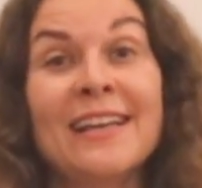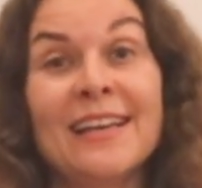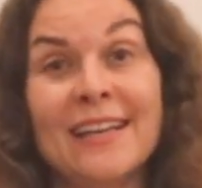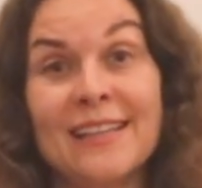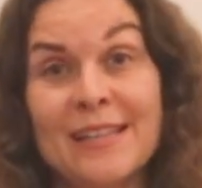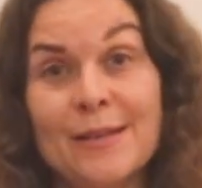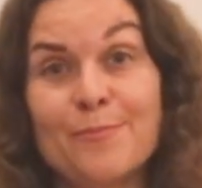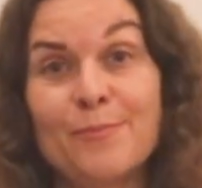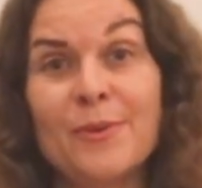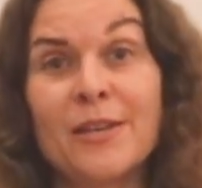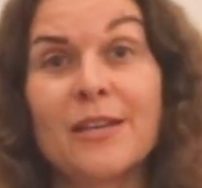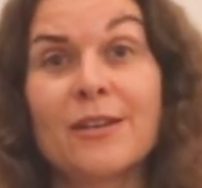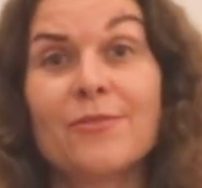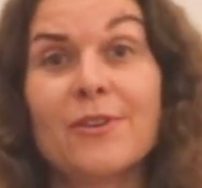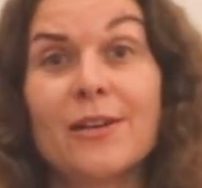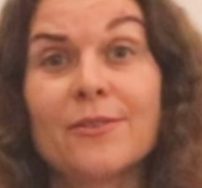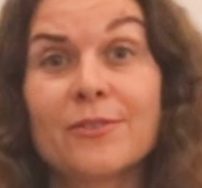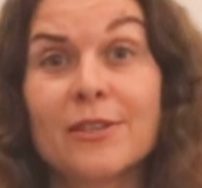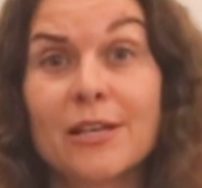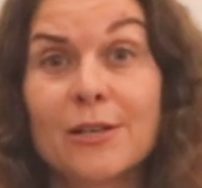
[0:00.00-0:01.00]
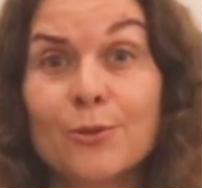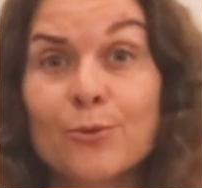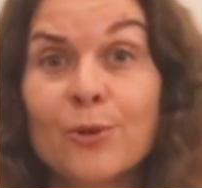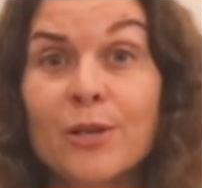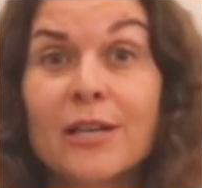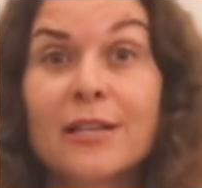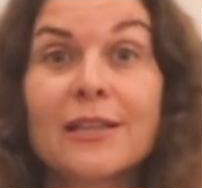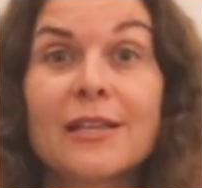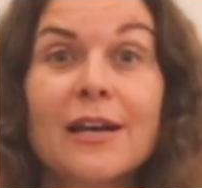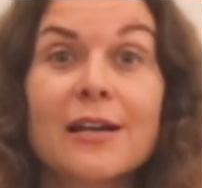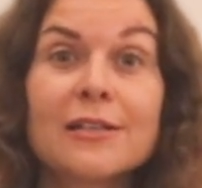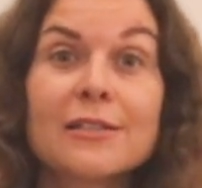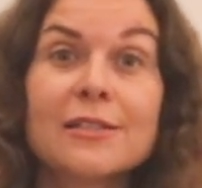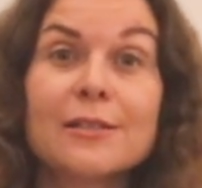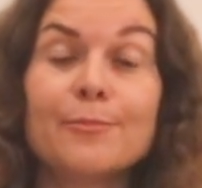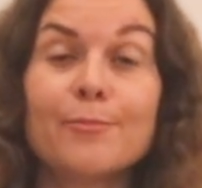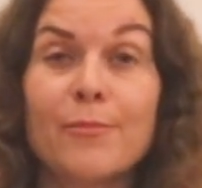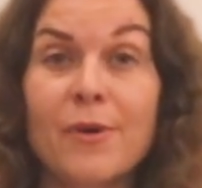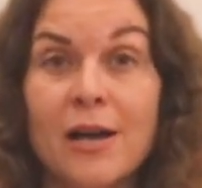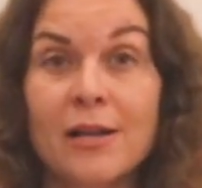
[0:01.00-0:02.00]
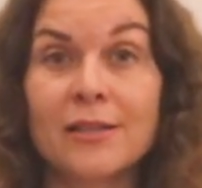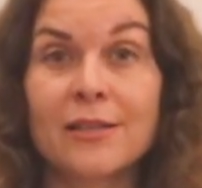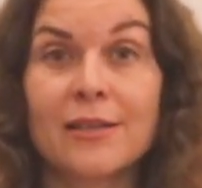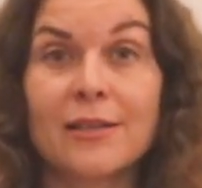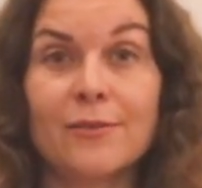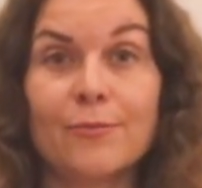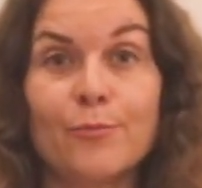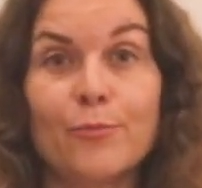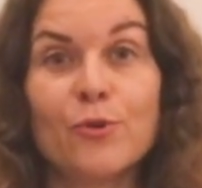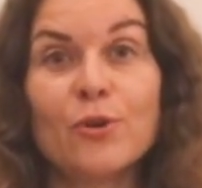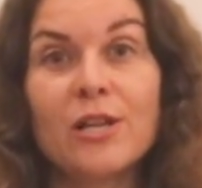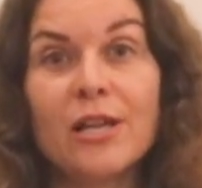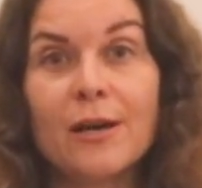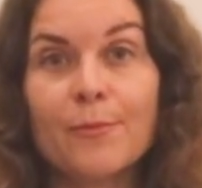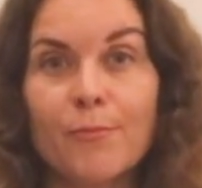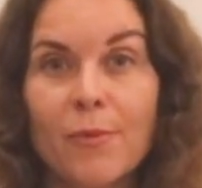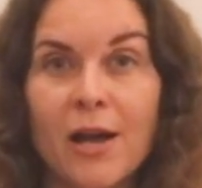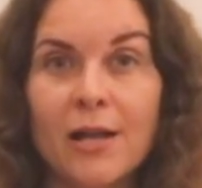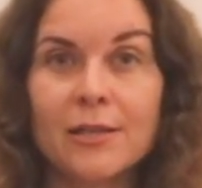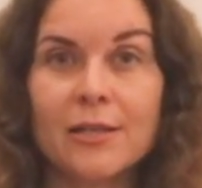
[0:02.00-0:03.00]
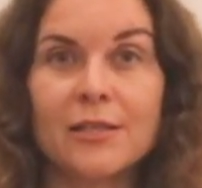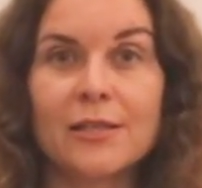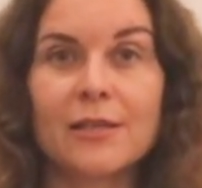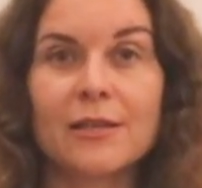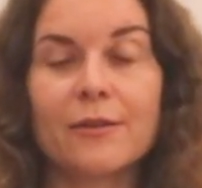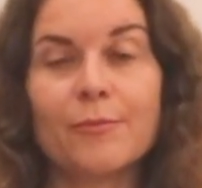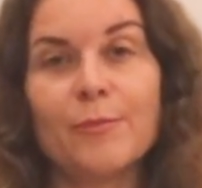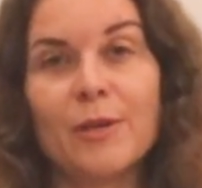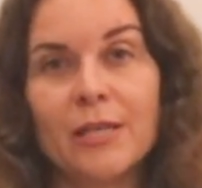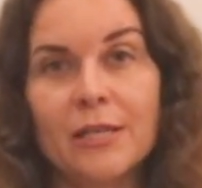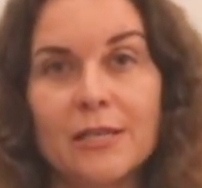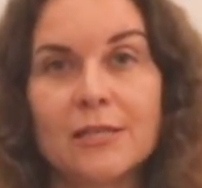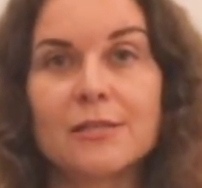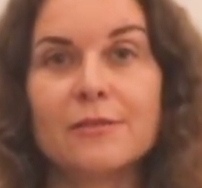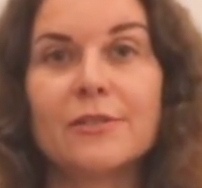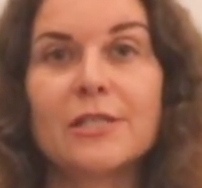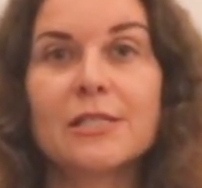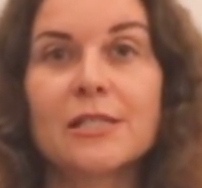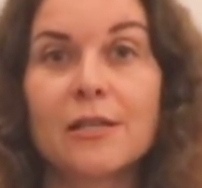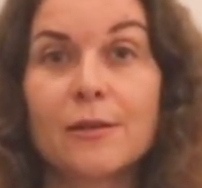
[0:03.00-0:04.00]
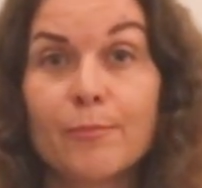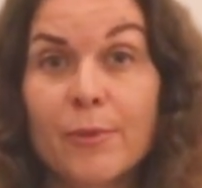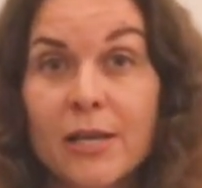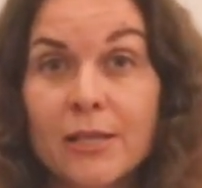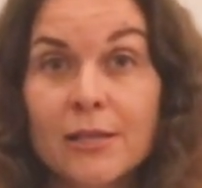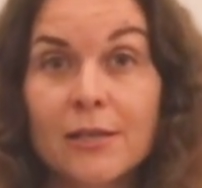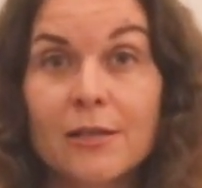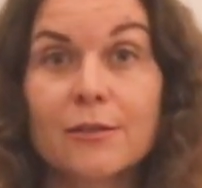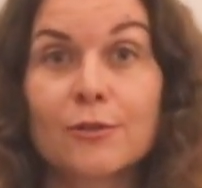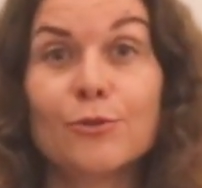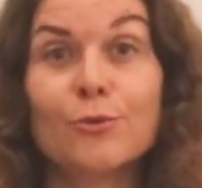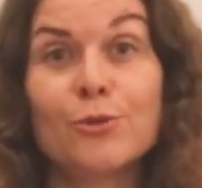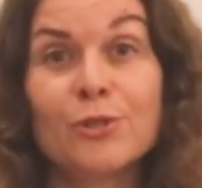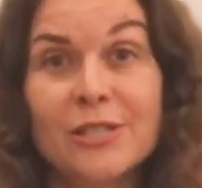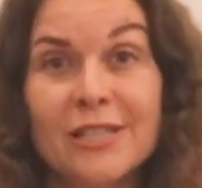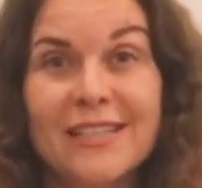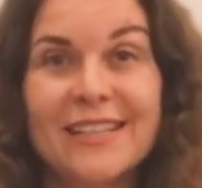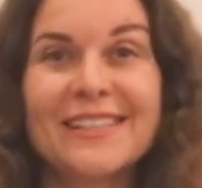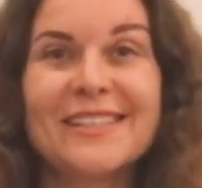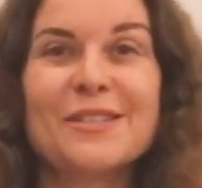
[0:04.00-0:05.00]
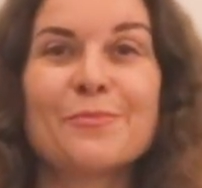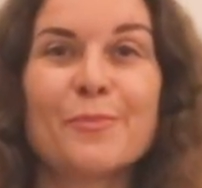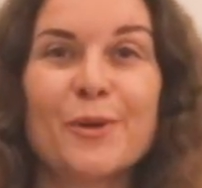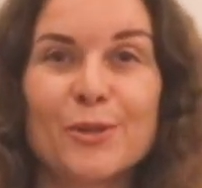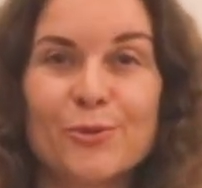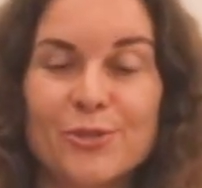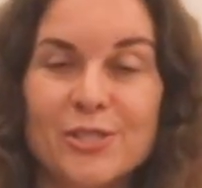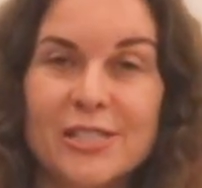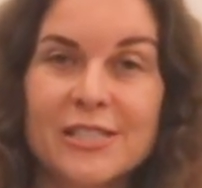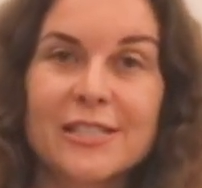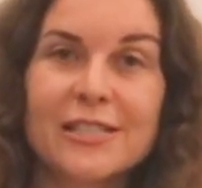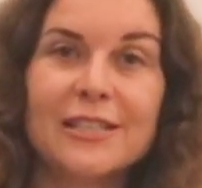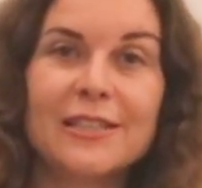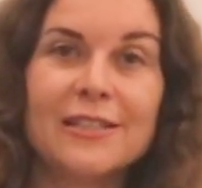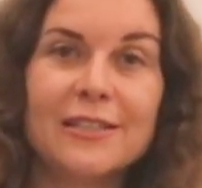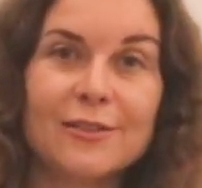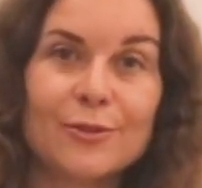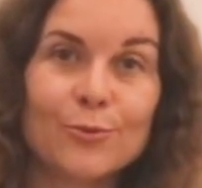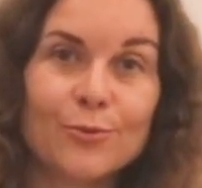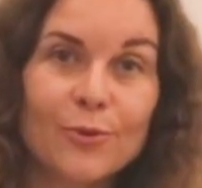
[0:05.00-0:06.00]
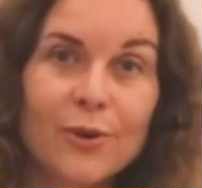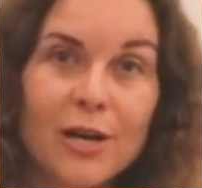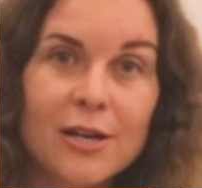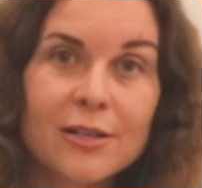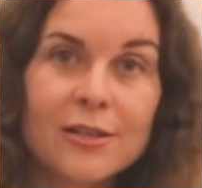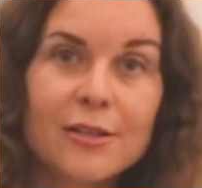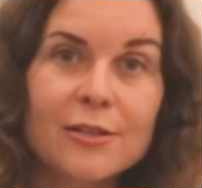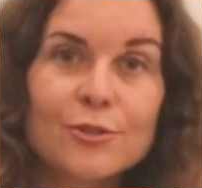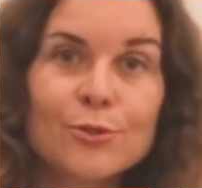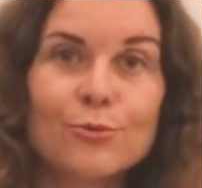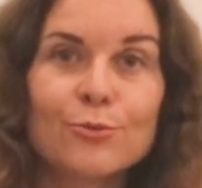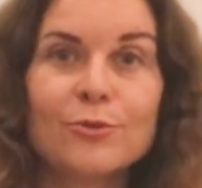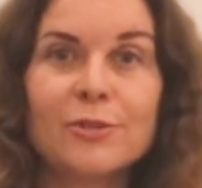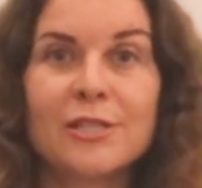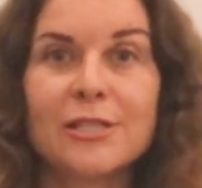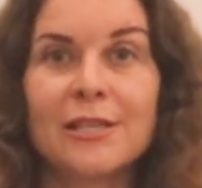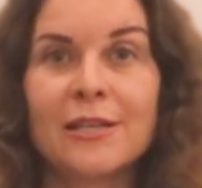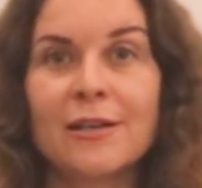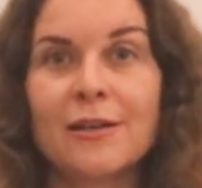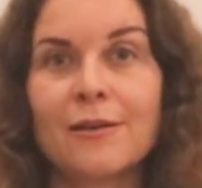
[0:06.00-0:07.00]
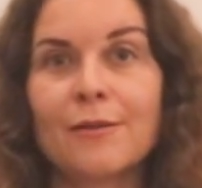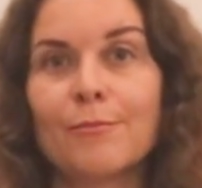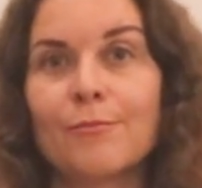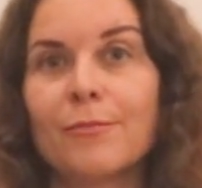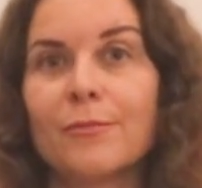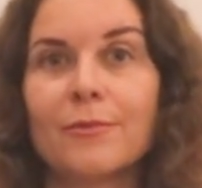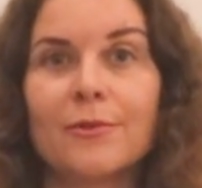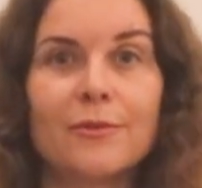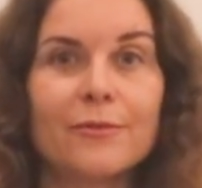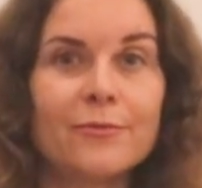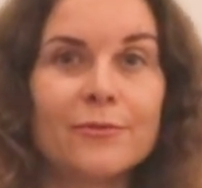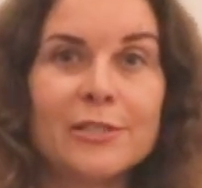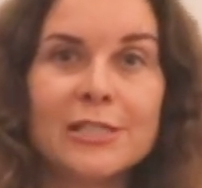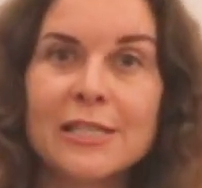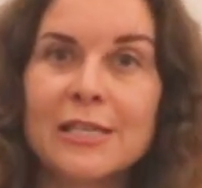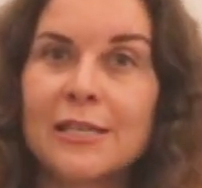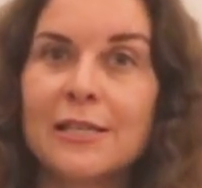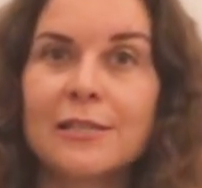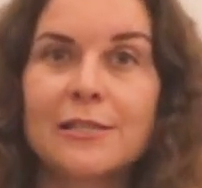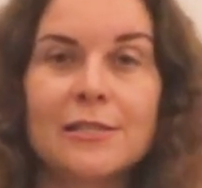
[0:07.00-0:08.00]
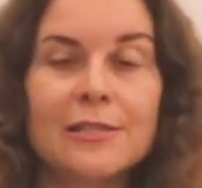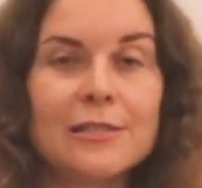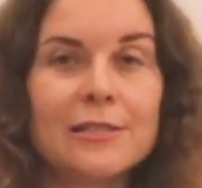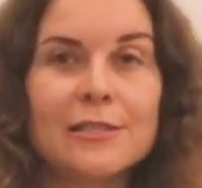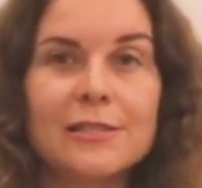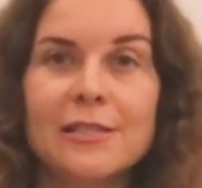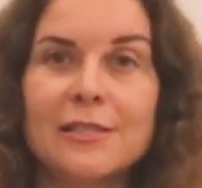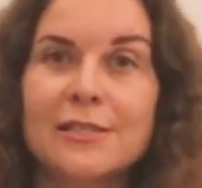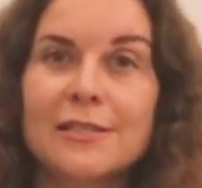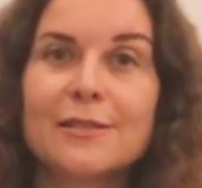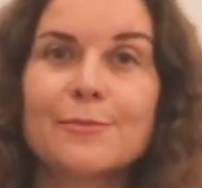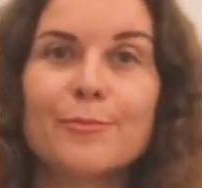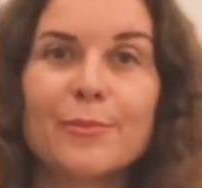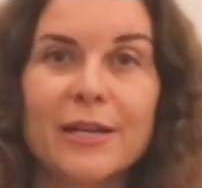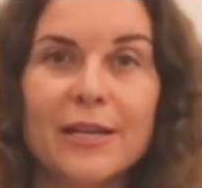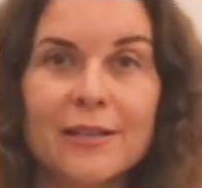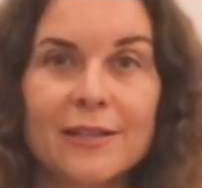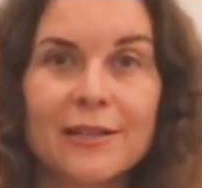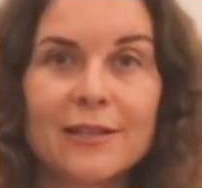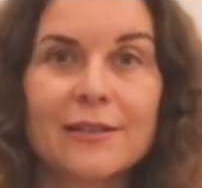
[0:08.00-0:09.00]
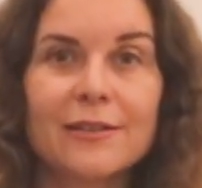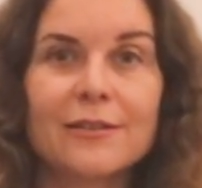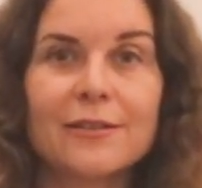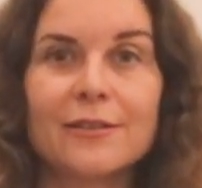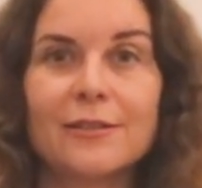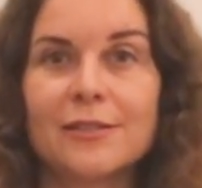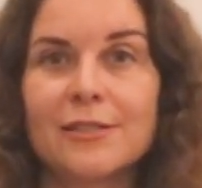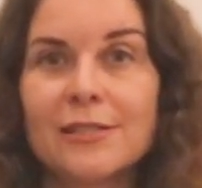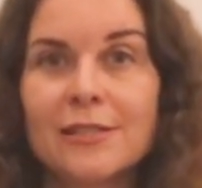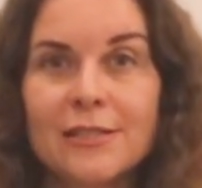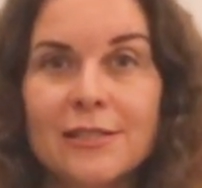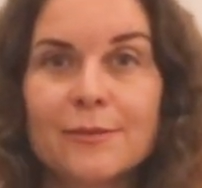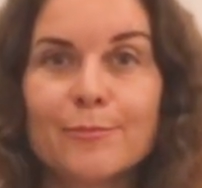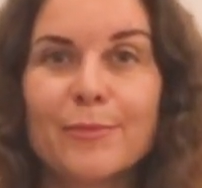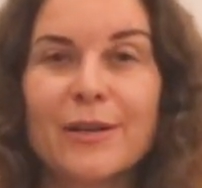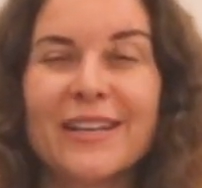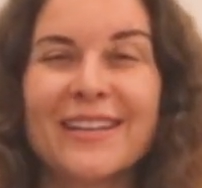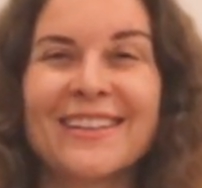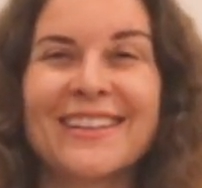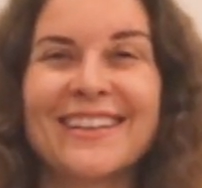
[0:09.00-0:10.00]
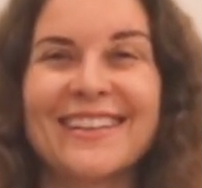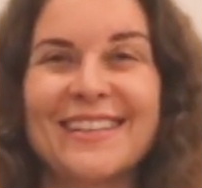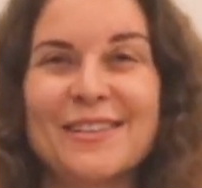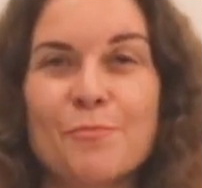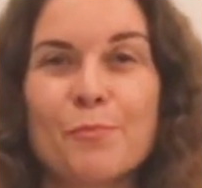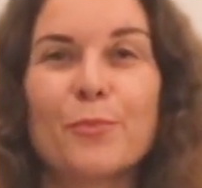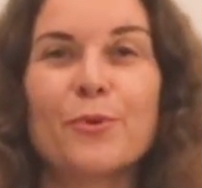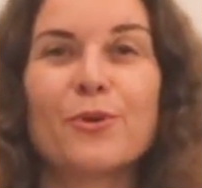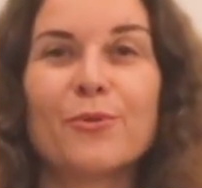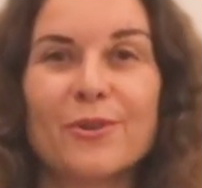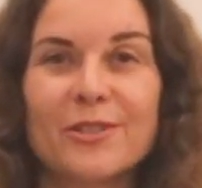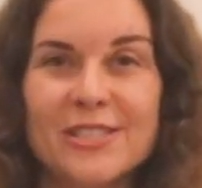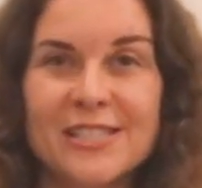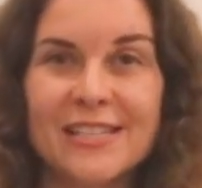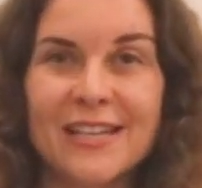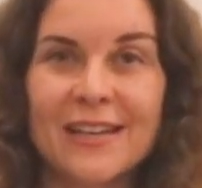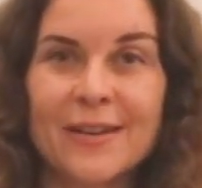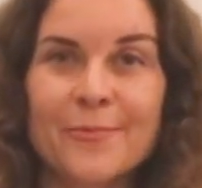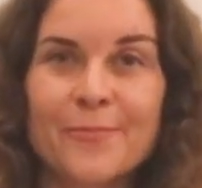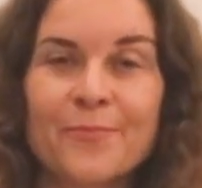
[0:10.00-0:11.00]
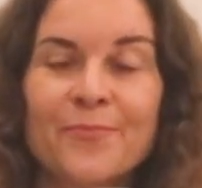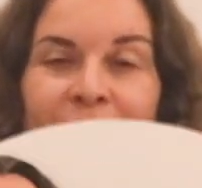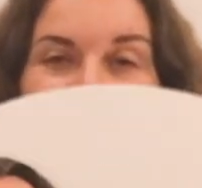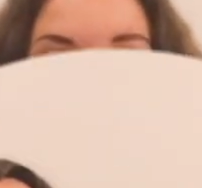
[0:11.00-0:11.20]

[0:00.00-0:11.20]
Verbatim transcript: Это первое. Второе, также банки. В более маленьких, менее известных банках тоже легче получить кредитную карточку, чем в Chase, Citibank, Citibank и прочее.